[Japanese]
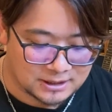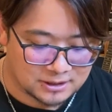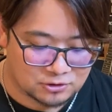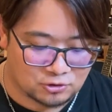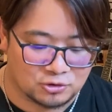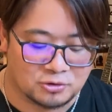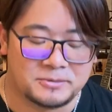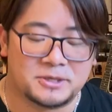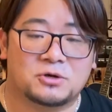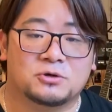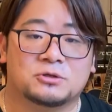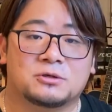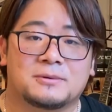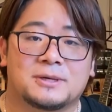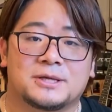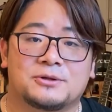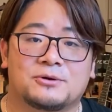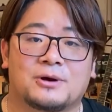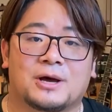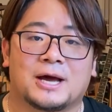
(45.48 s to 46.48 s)
この御言
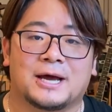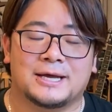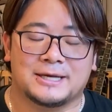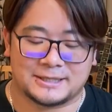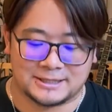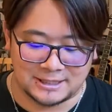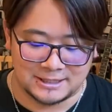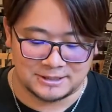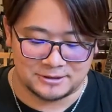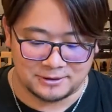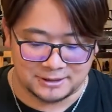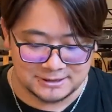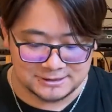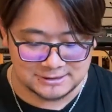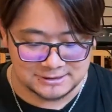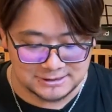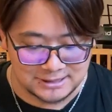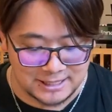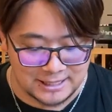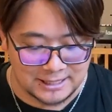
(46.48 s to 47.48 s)
葉の背景にはで
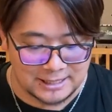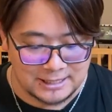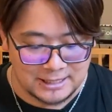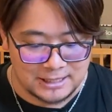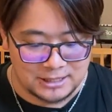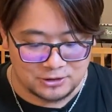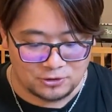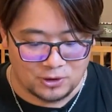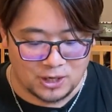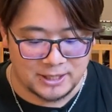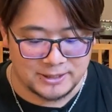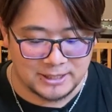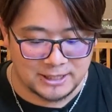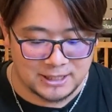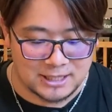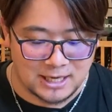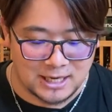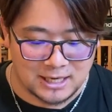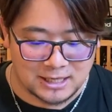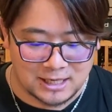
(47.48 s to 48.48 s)
すね
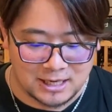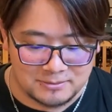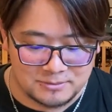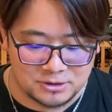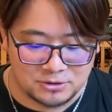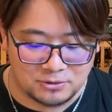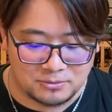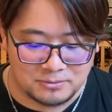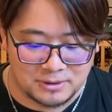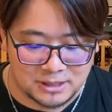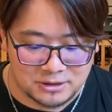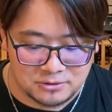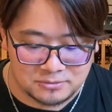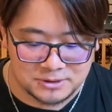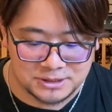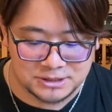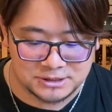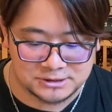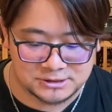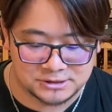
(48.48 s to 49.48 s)
ヨハネが神の恵
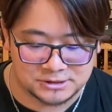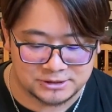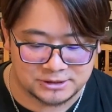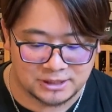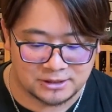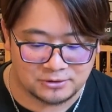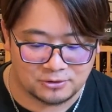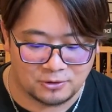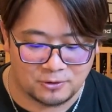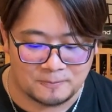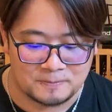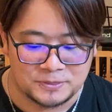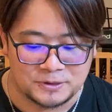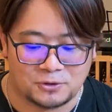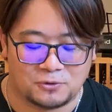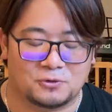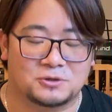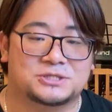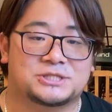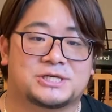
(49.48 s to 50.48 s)
みについての
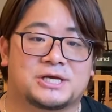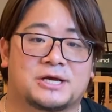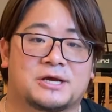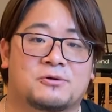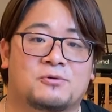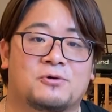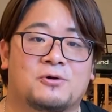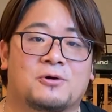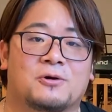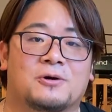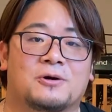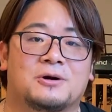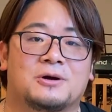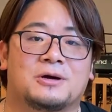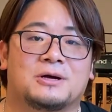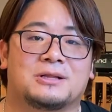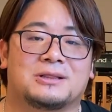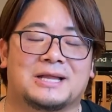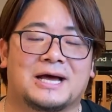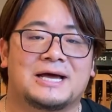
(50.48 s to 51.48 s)
教えを
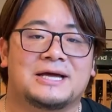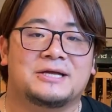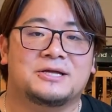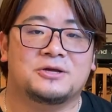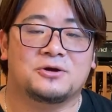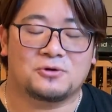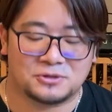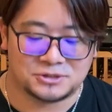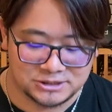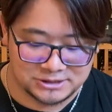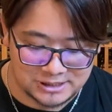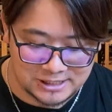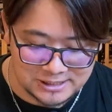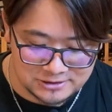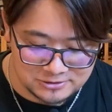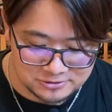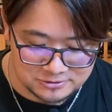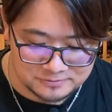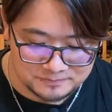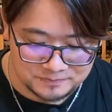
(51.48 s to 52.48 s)
乱用して
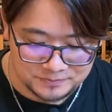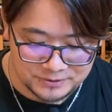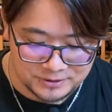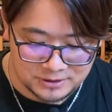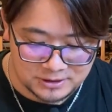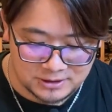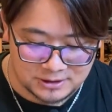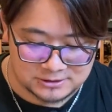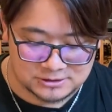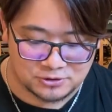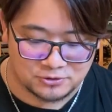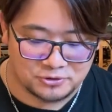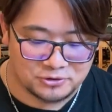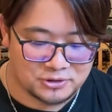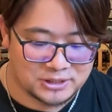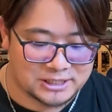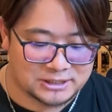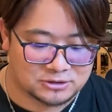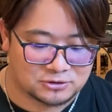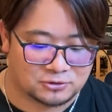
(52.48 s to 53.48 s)
いるその
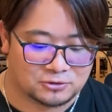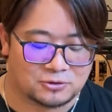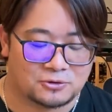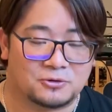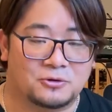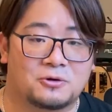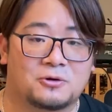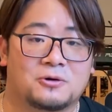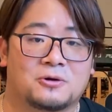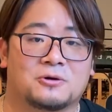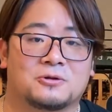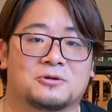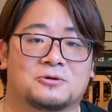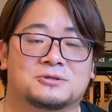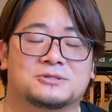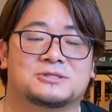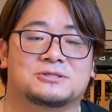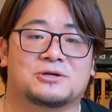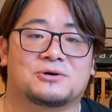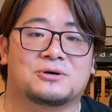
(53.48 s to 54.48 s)
ような人との
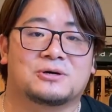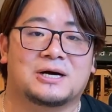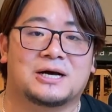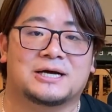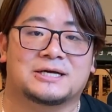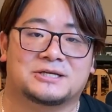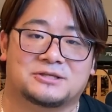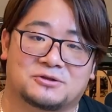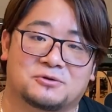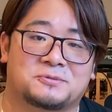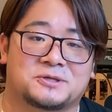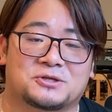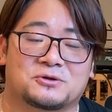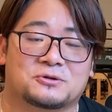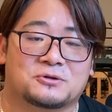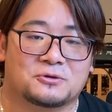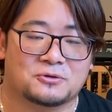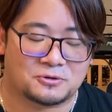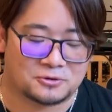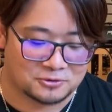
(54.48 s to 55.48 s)
論争が
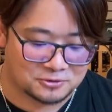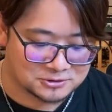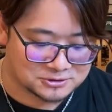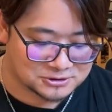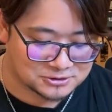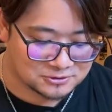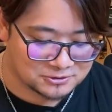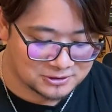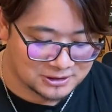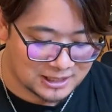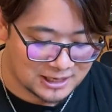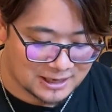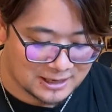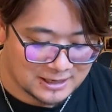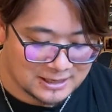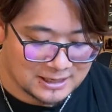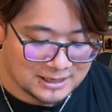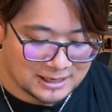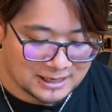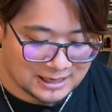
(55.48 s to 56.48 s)
人々との論争が
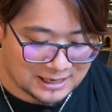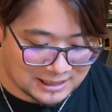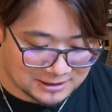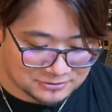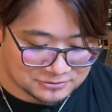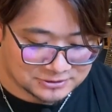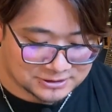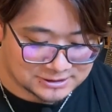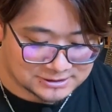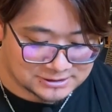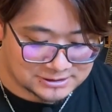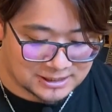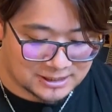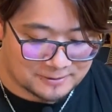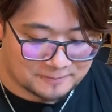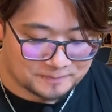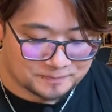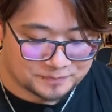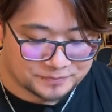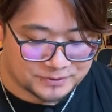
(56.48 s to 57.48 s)
あるんです
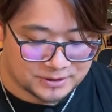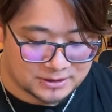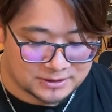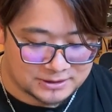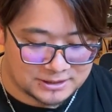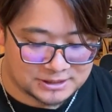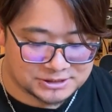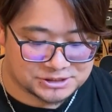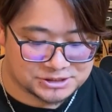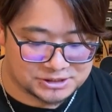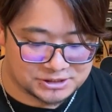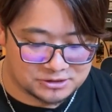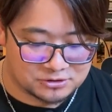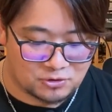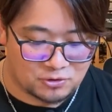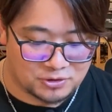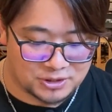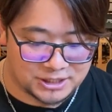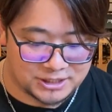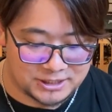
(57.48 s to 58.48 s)
ね。で信
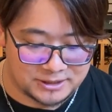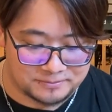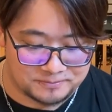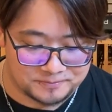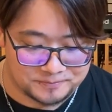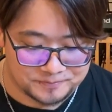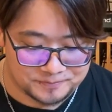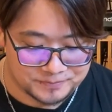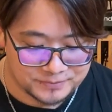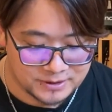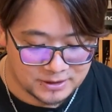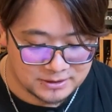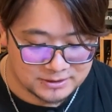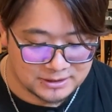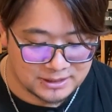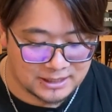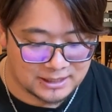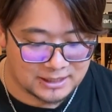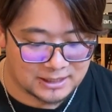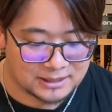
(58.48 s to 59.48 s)
仰義に
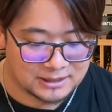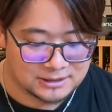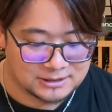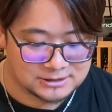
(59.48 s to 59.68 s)
ね、